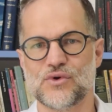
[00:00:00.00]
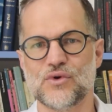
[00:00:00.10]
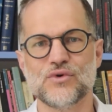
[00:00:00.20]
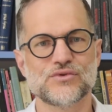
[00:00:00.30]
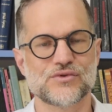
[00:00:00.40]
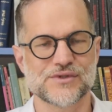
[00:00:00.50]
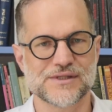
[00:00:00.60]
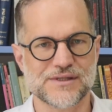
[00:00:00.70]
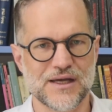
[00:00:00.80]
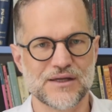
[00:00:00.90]
outros
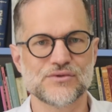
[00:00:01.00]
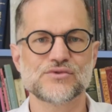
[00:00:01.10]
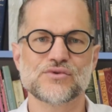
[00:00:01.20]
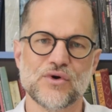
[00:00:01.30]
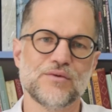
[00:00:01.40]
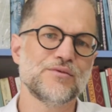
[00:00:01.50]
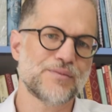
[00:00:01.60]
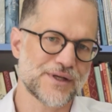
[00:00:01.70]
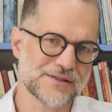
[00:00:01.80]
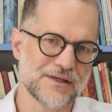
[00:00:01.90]
estados, como,
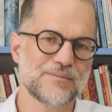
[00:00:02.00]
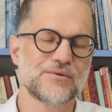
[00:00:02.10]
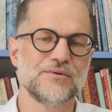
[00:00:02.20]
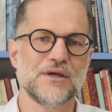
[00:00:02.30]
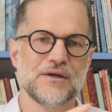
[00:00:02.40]
por exemplo,